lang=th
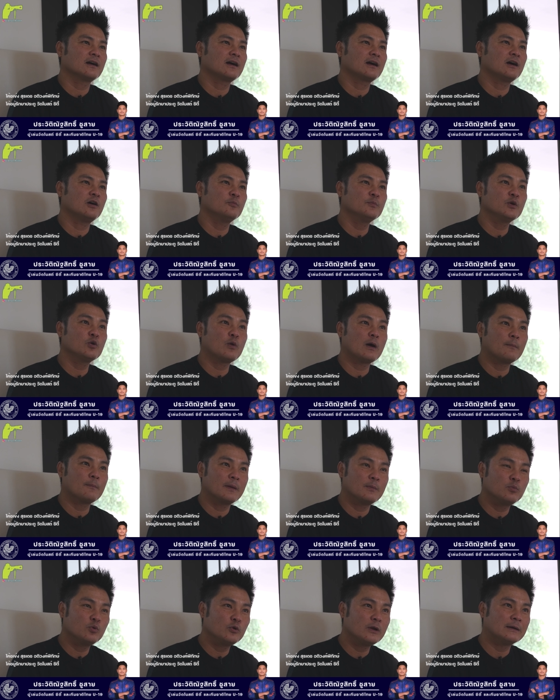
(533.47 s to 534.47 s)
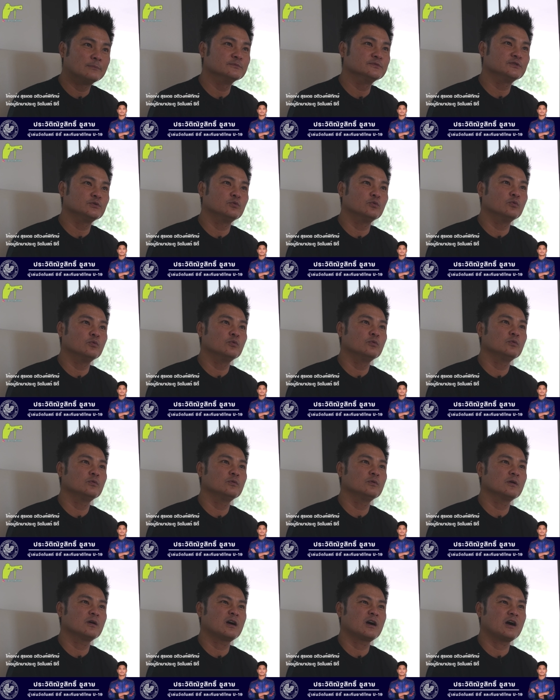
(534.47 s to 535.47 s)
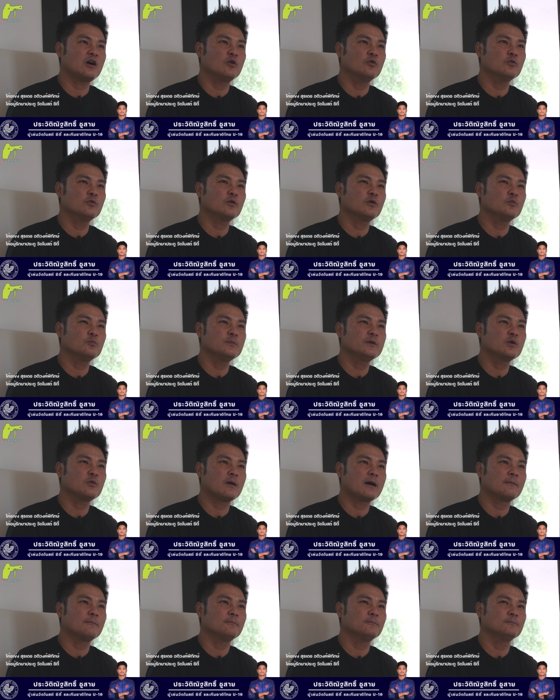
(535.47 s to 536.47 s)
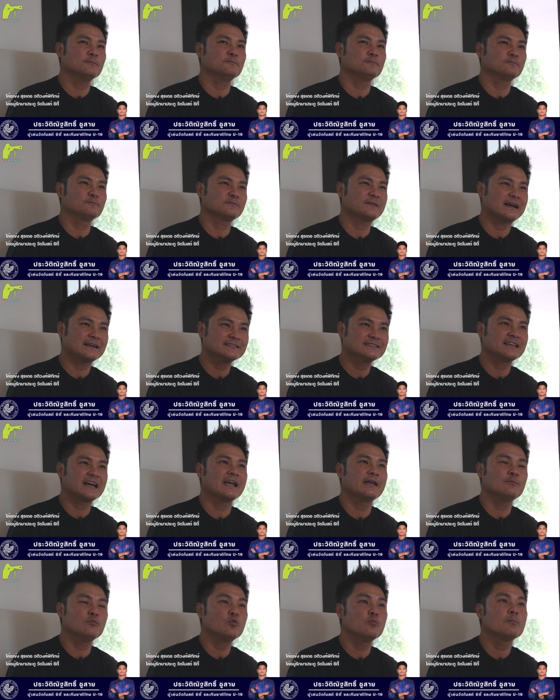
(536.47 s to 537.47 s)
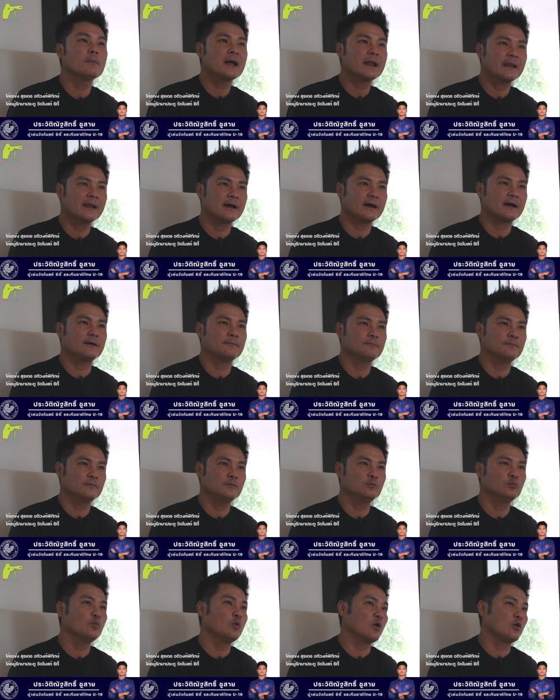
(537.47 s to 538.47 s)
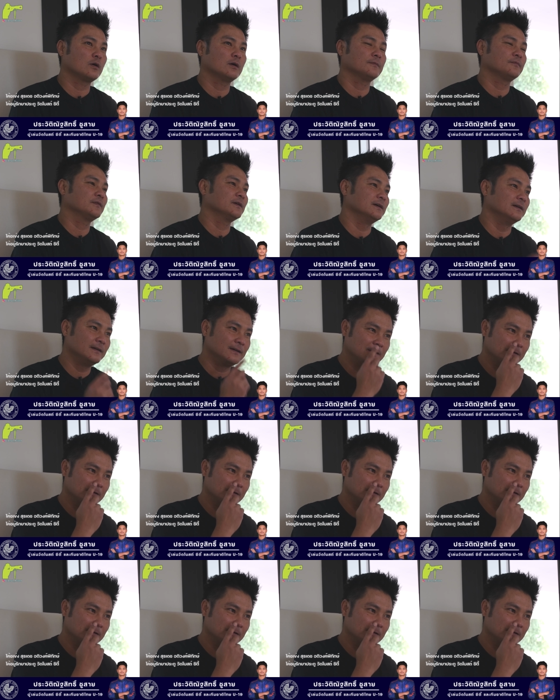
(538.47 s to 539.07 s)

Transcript: เขามีความเป็นผู้นำสูงเขาเขามีความตั้งใจมุ่งมั่นนะครับ บวกกับถึง